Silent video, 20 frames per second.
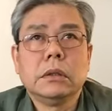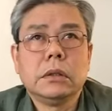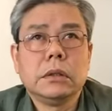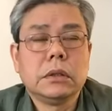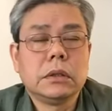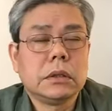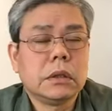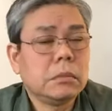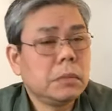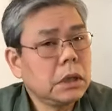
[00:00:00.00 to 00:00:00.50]

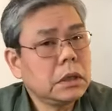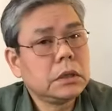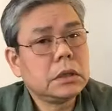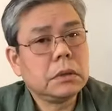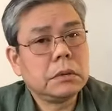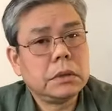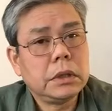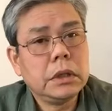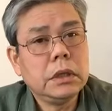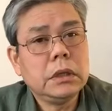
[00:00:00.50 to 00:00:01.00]
cho Bắc
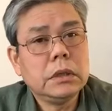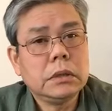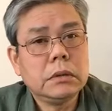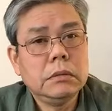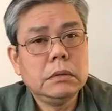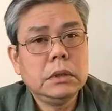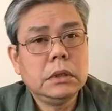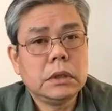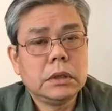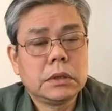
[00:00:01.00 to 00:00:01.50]
Triều Tiên
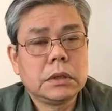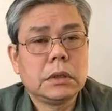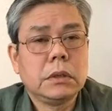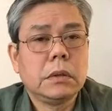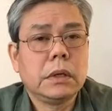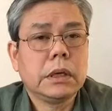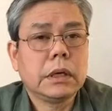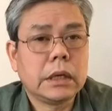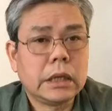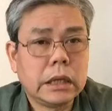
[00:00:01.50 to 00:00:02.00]
cũng như là cho
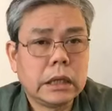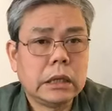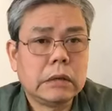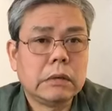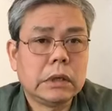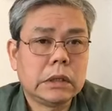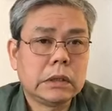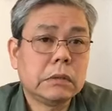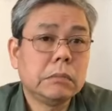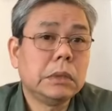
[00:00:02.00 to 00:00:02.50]
Hoa Kỳ
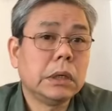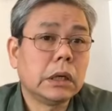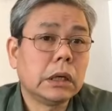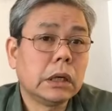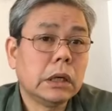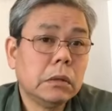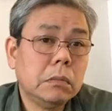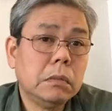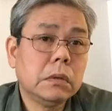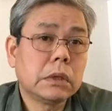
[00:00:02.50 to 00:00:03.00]
và cho
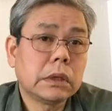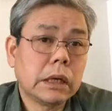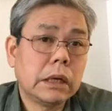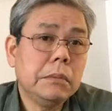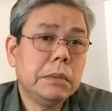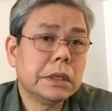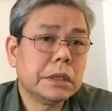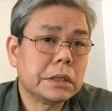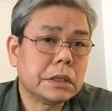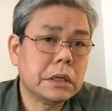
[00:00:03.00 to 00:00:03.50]
Biển Đông,
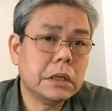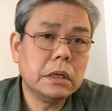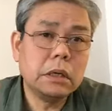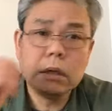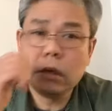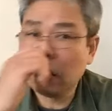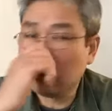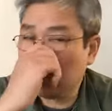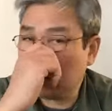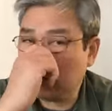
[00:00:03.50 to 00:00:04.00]
Thái Bình
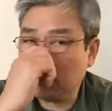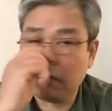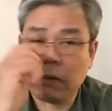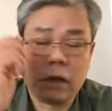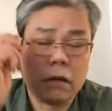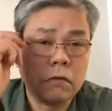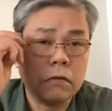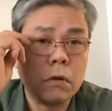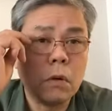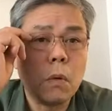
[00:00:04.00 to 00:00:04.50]
Dương
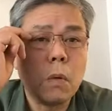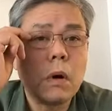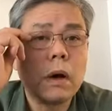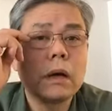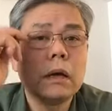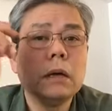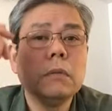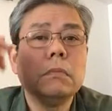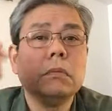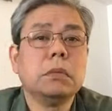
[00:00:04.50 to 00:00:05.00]
và vùng
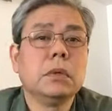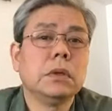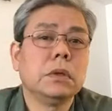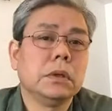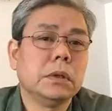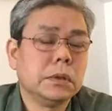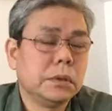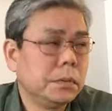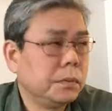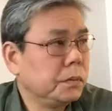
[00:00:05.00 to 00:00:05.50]
Hoa Đông
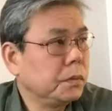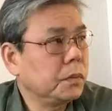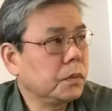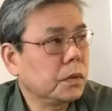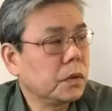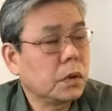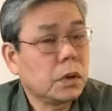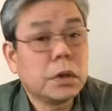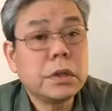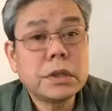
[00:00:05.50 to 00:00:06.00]

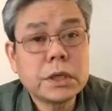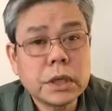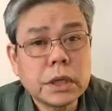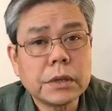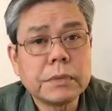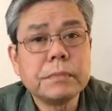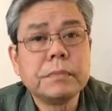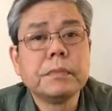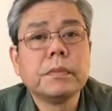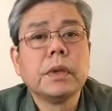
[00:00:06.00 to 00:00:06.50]
nói riêng.
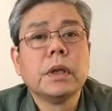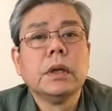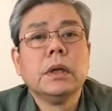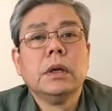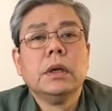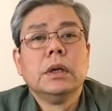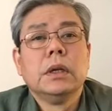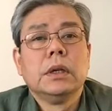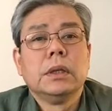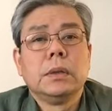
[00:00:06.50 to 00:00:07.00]

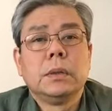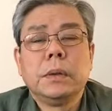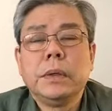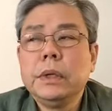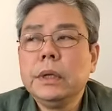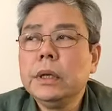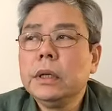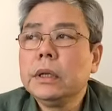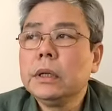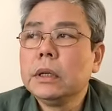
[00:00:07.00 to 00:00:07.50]
Tuy
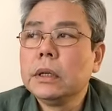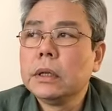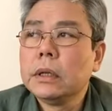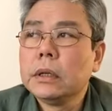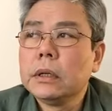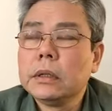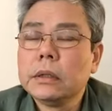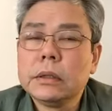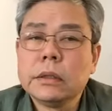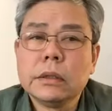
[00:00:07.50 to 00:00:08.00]
nhiên
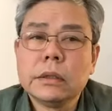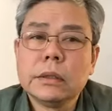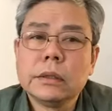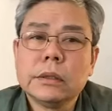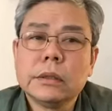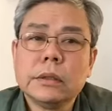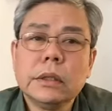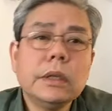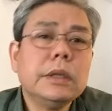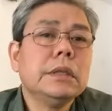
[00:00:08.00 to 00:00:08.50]

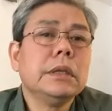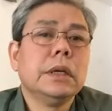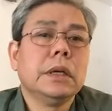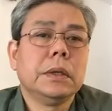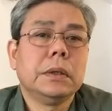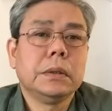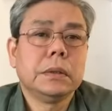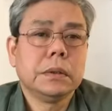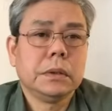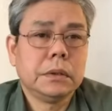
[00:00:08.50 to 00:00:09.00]
rất
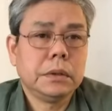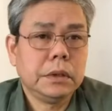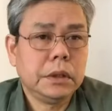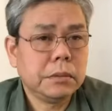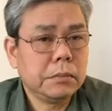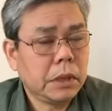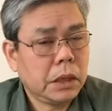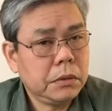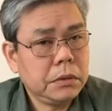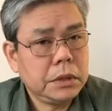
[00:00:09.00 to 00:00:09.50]
nhiều
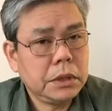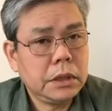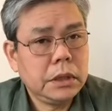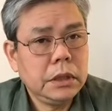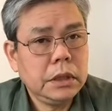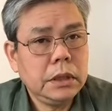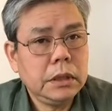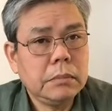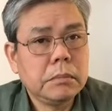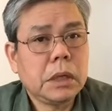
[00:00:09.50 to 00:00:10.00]
những báo
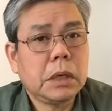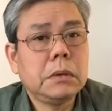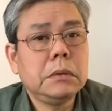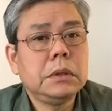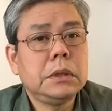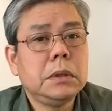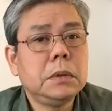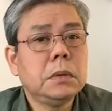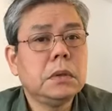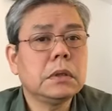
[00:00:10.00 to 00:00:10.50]
chí, báo
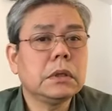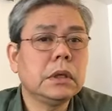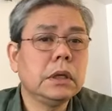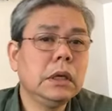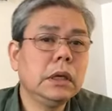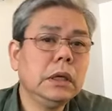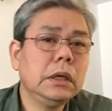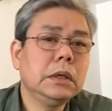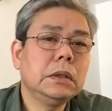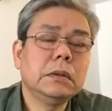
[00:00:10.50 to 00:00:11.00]
chí quốc
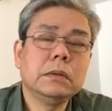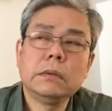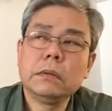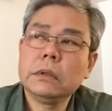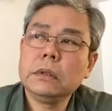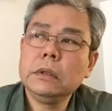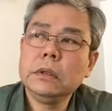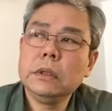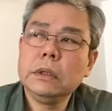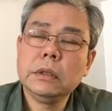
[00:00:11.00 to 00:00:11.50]
tế
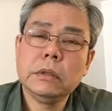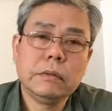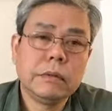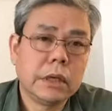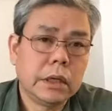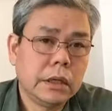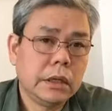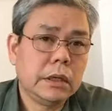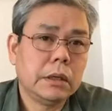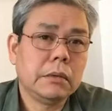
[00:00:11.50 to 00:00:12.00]
cũng như
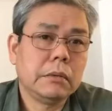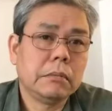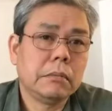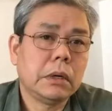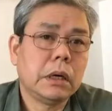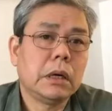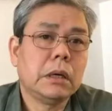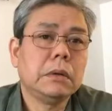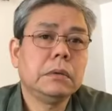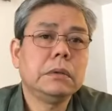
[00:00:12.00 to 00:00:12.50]
vậy,
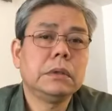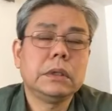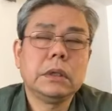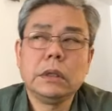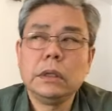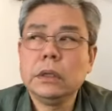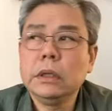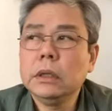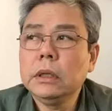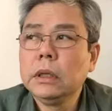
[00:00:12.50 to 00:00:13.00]
báo
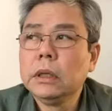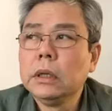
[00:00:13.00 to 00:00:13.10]
chí